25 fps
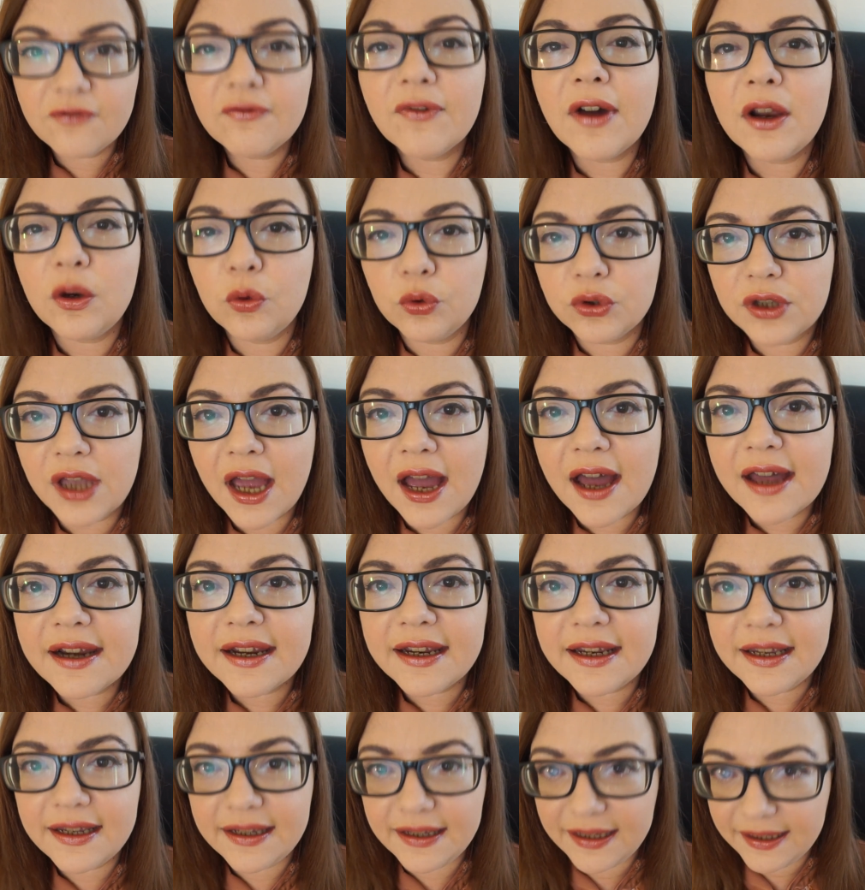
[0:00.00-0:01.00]

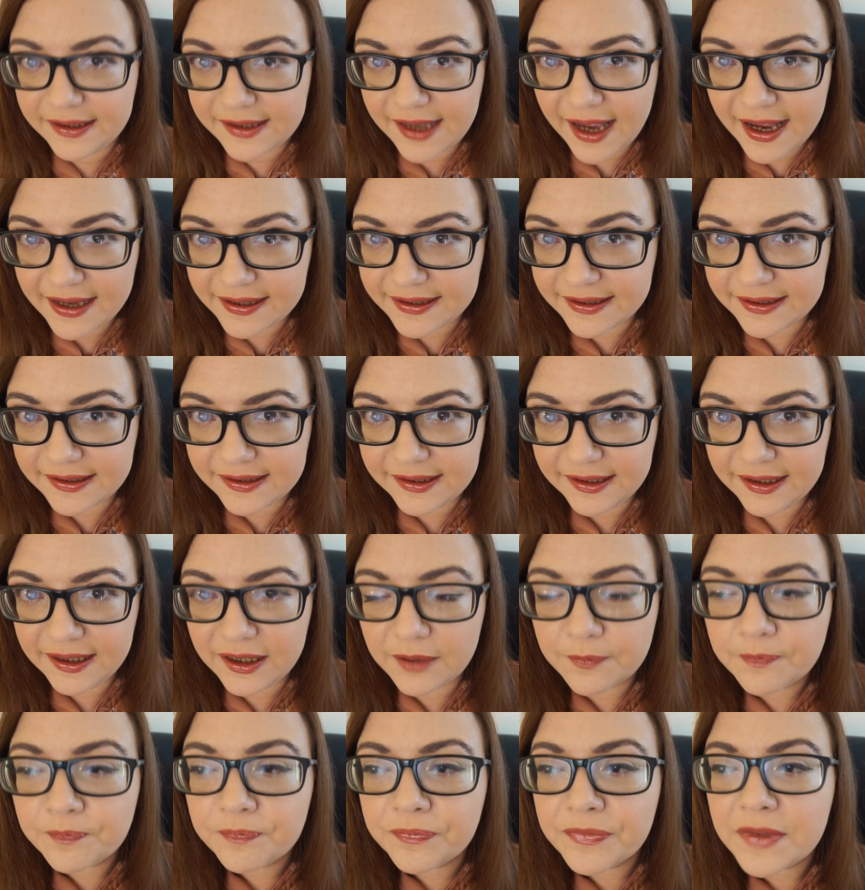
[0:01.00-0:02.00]
valutare i
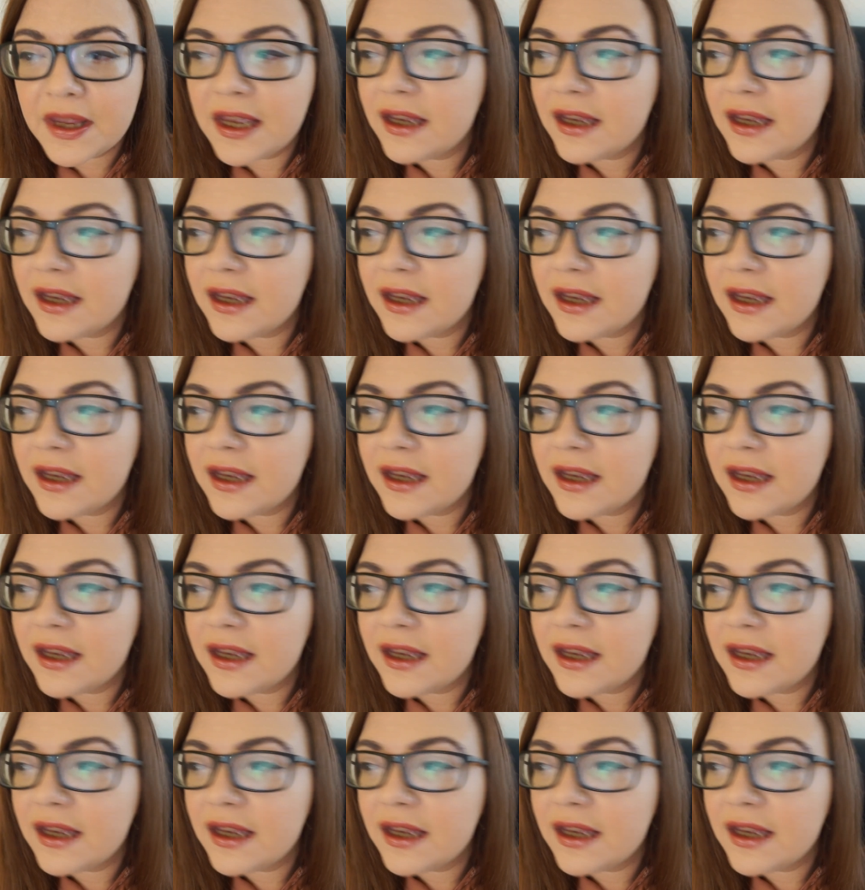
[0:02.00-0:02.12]
testi